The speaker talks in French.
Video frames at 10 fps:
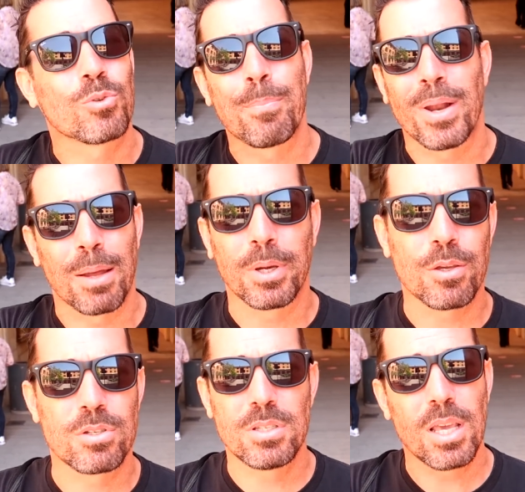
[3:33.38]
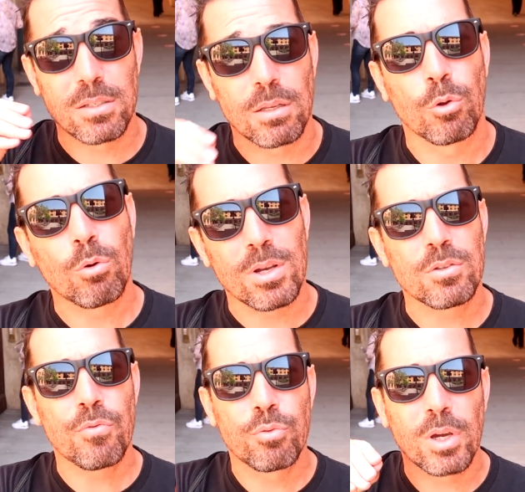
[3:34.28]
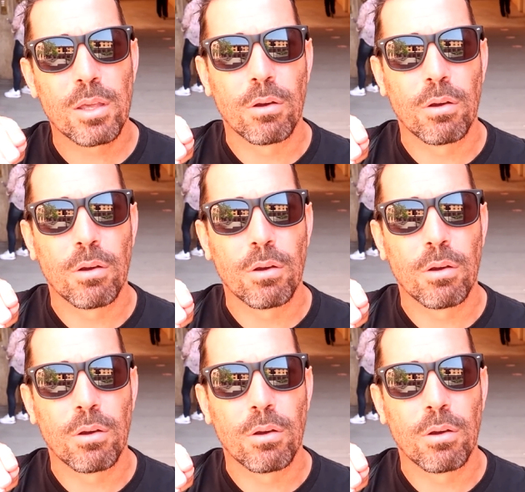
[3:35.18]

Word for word: ce qu'on appelle la brioche ici, hein, c'est le croissant fourré